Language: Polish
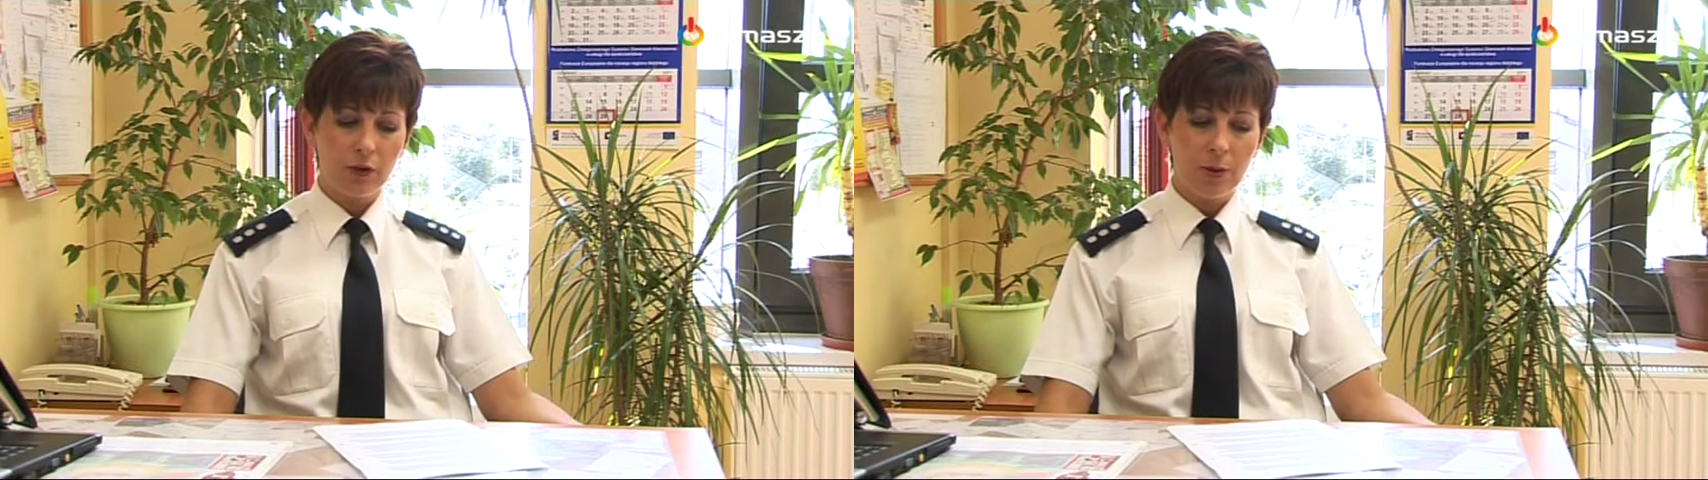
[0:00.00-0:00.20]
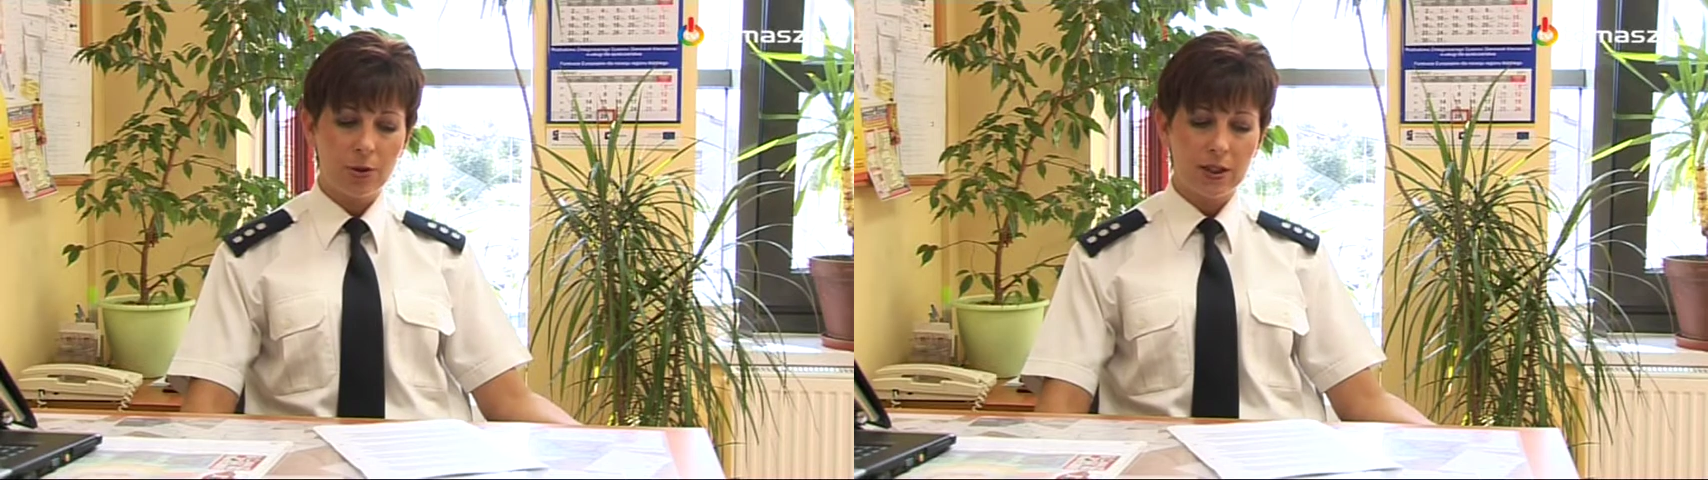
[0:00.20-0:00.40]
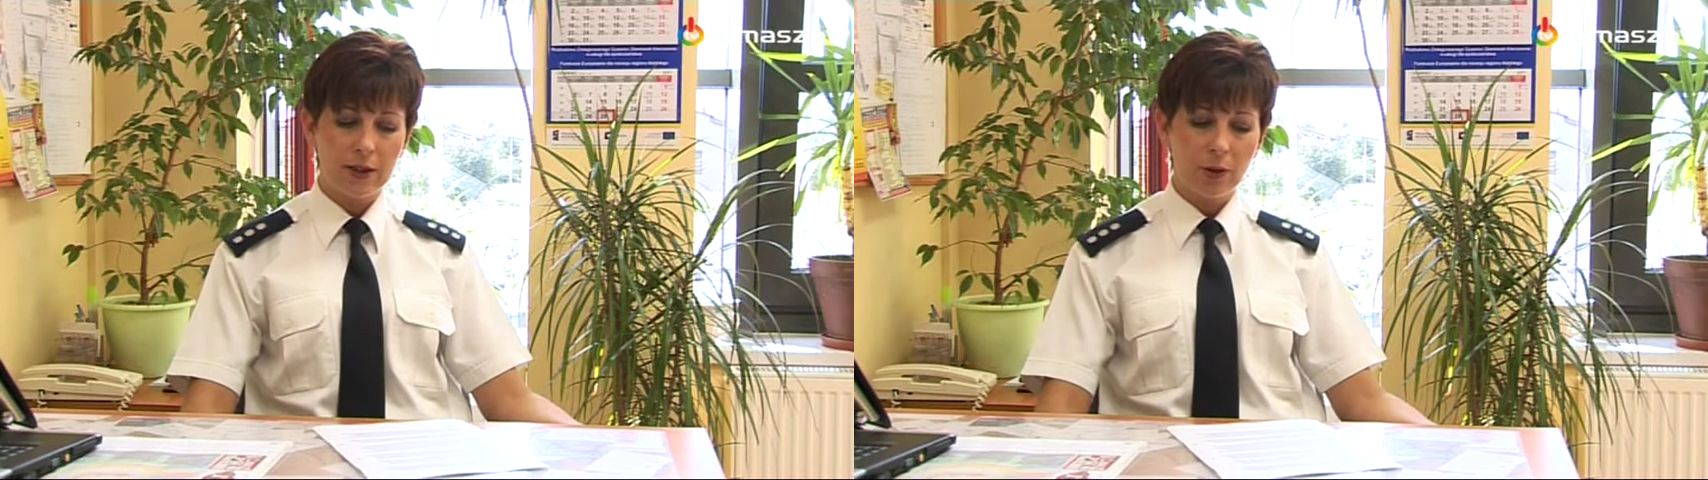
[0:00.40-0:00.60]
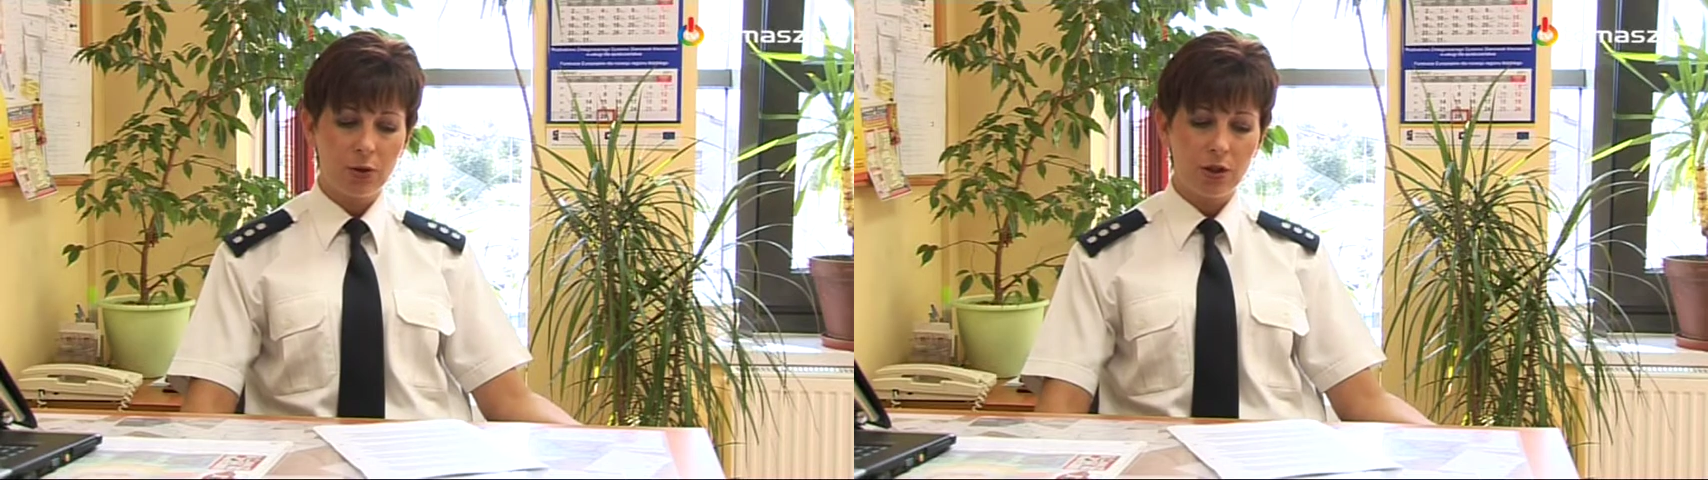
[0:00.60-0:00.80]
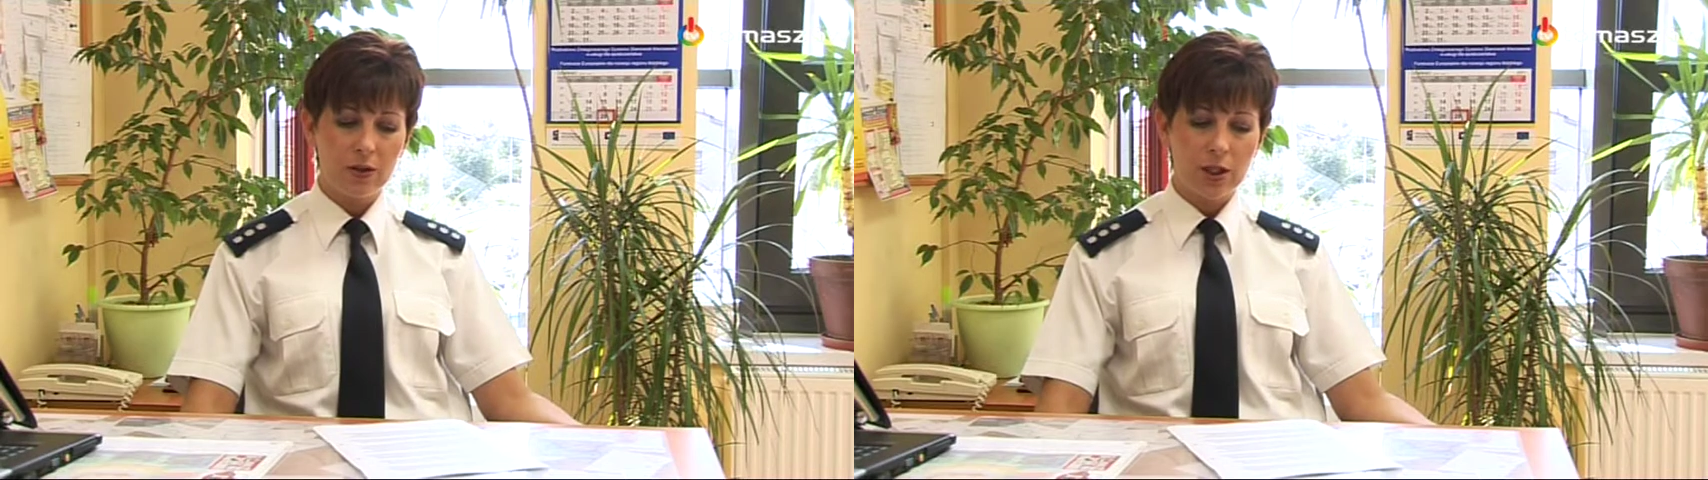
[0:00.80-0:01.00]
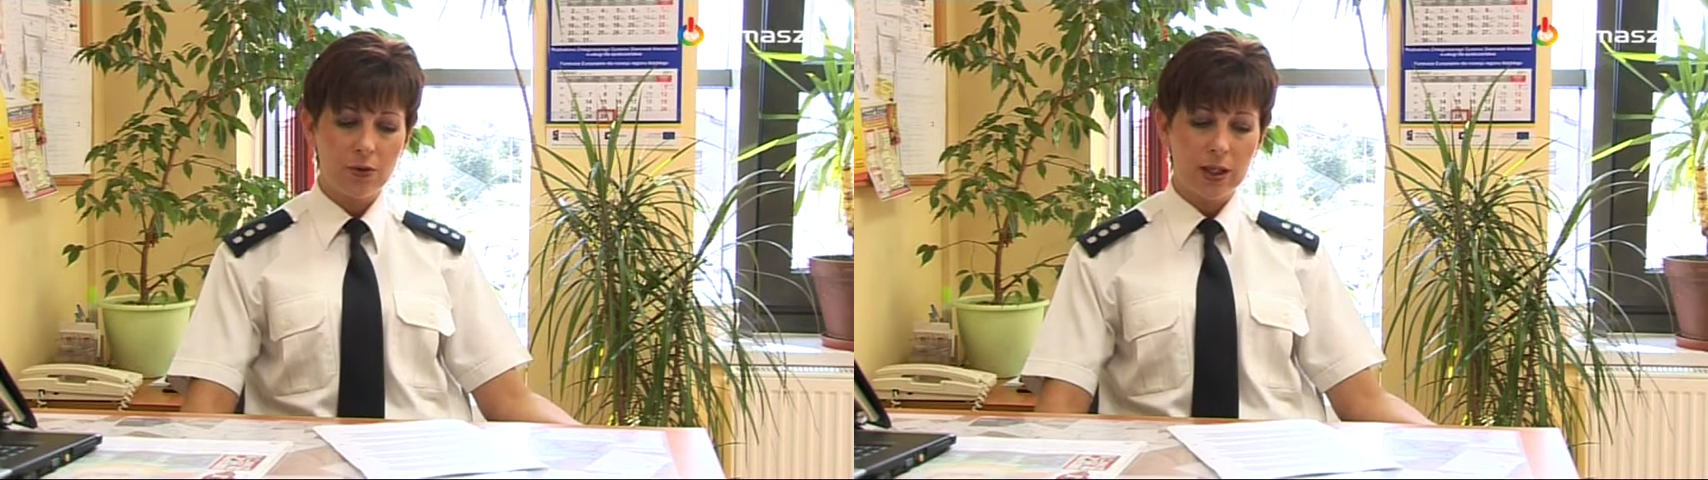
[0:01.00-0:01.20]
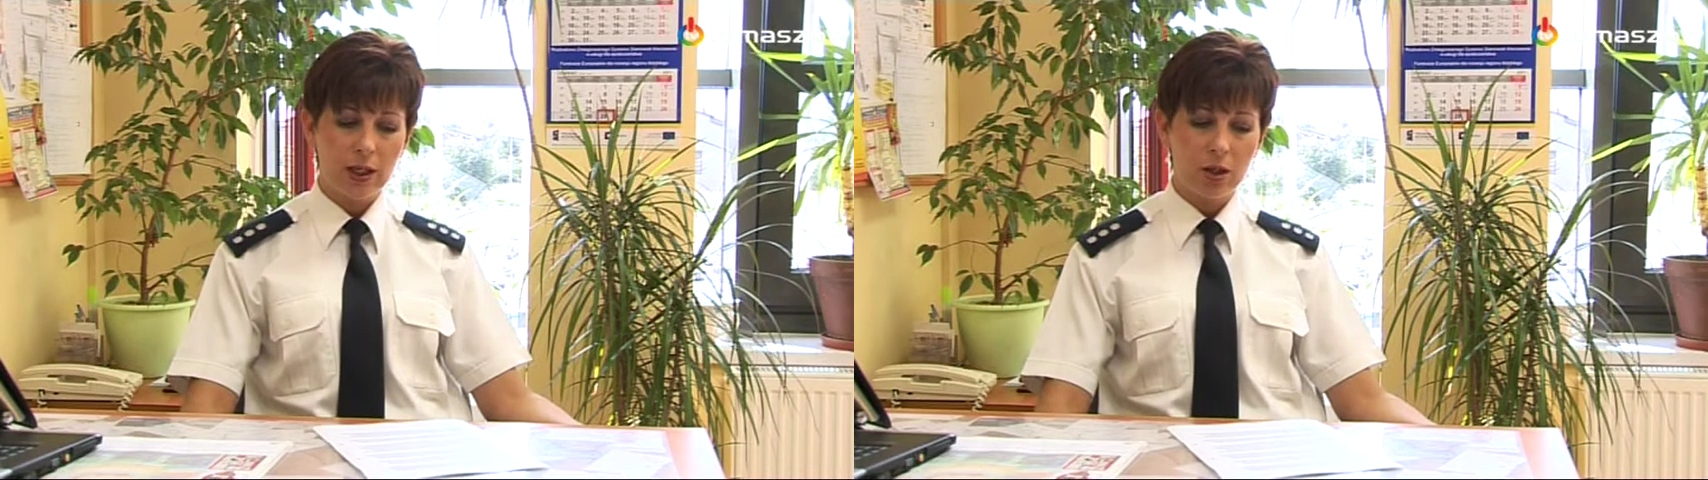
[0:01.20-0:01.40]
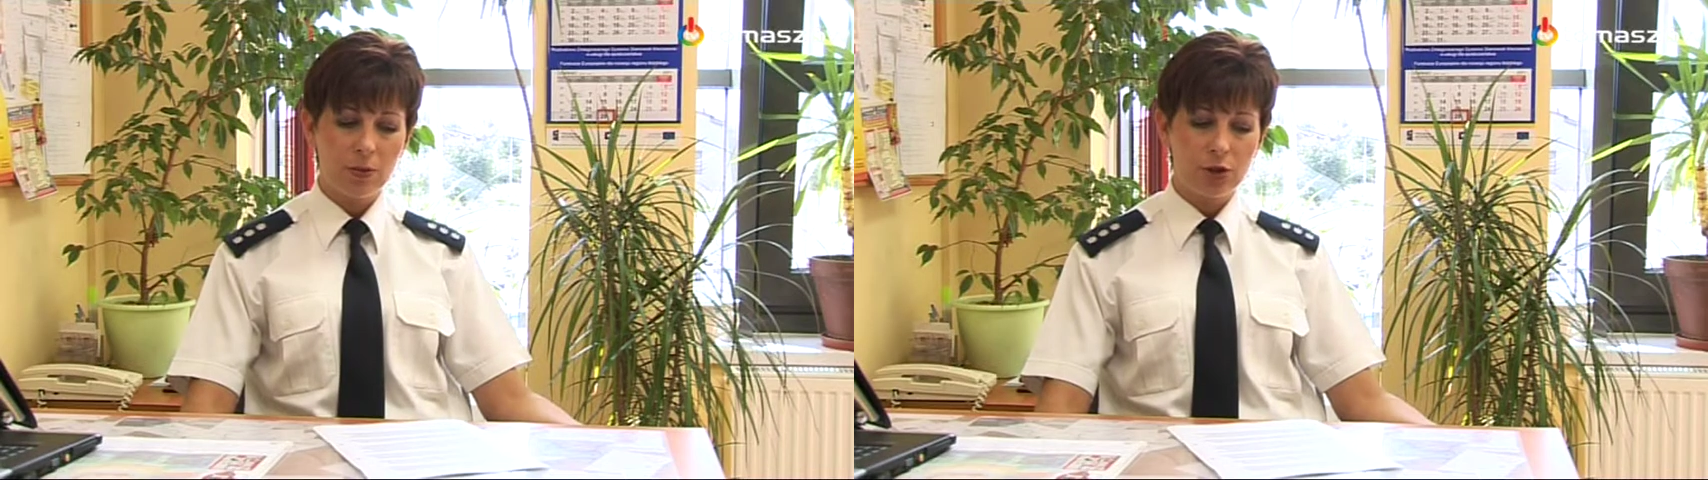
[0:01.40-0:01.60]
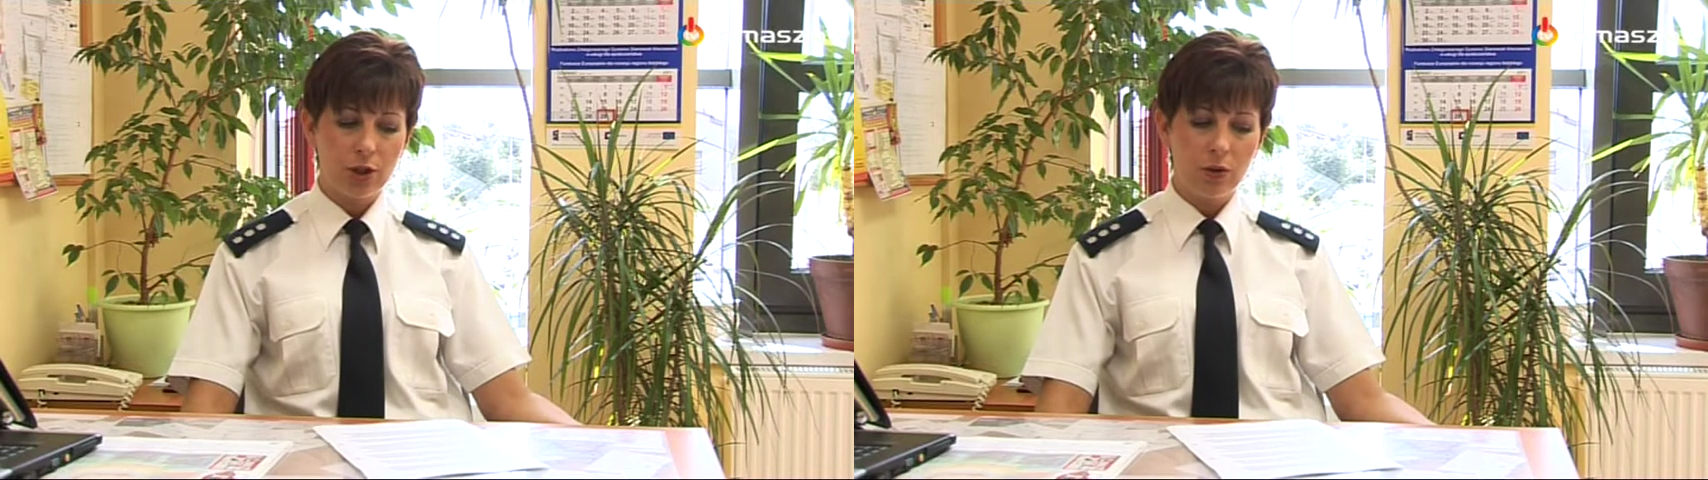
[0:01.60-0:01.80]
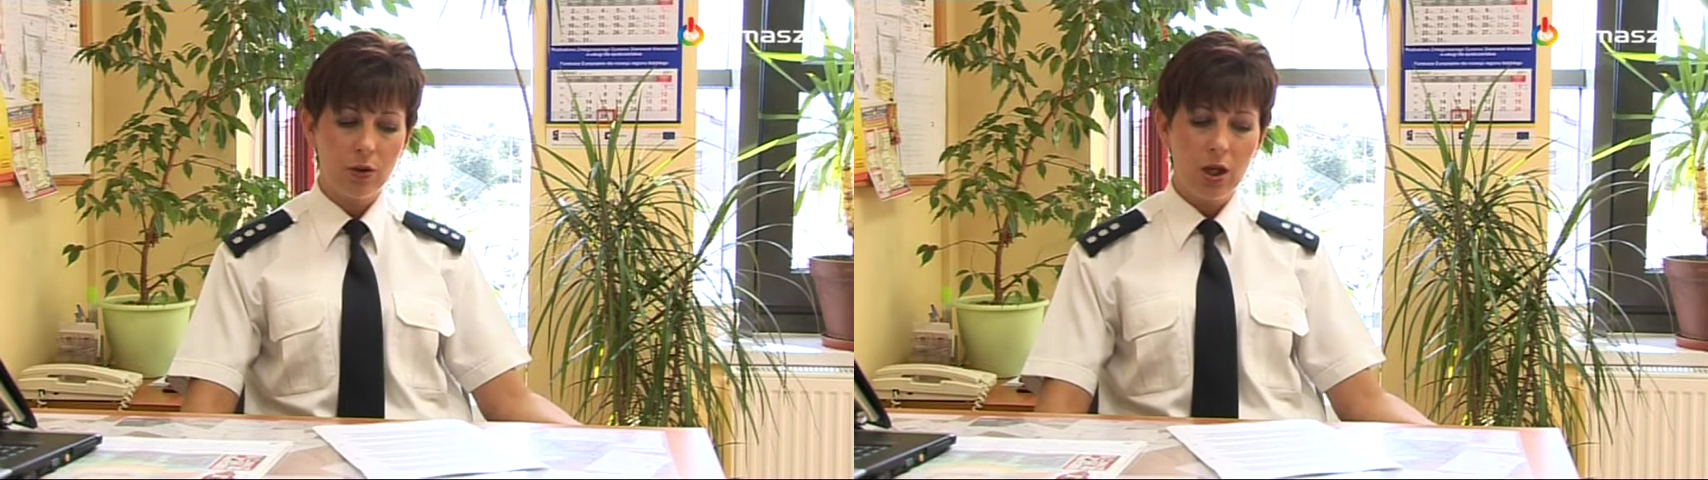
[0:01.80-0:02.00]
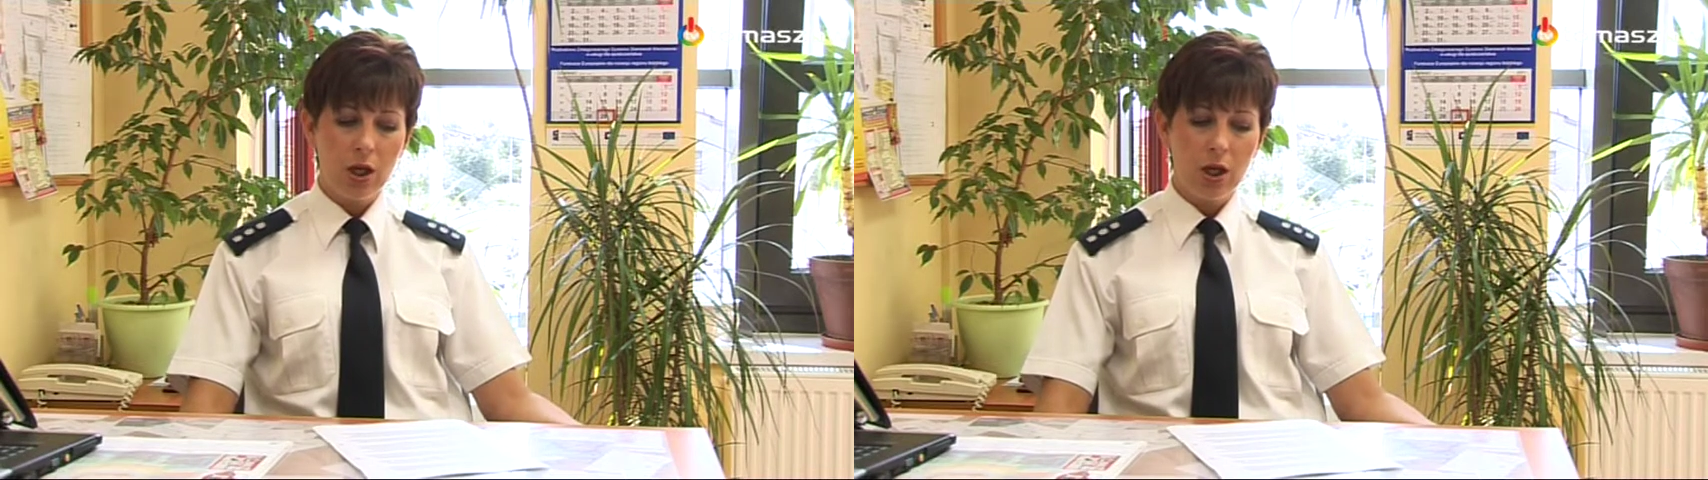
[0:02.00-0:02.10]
nie przyznawał się do zarzucanego mu czynu,